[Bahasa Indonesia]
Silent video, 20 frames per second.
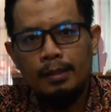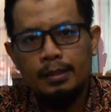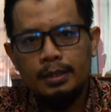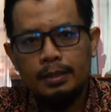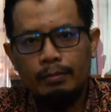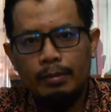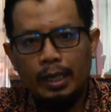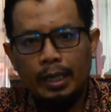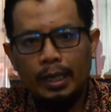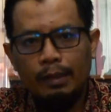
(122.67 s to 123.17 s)

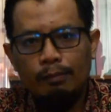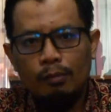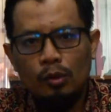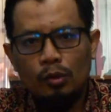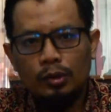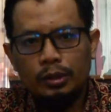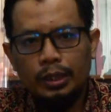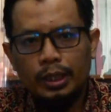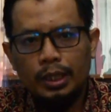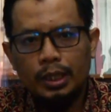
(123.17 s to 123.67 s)
sebagai
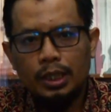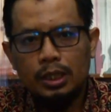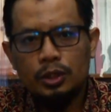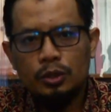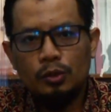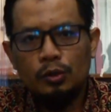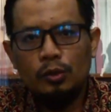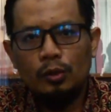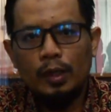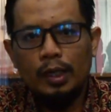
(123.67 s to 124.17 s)
bukti
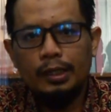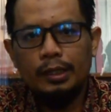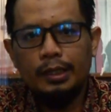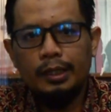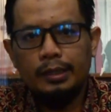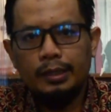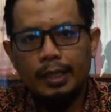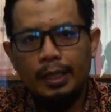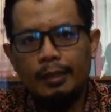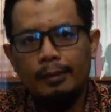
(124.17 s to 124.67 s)
kesyukuran
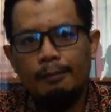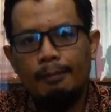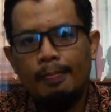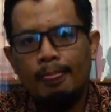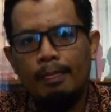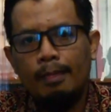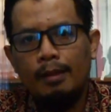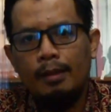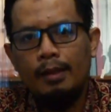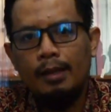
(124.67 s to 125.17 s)

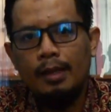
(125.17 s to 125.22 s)
kita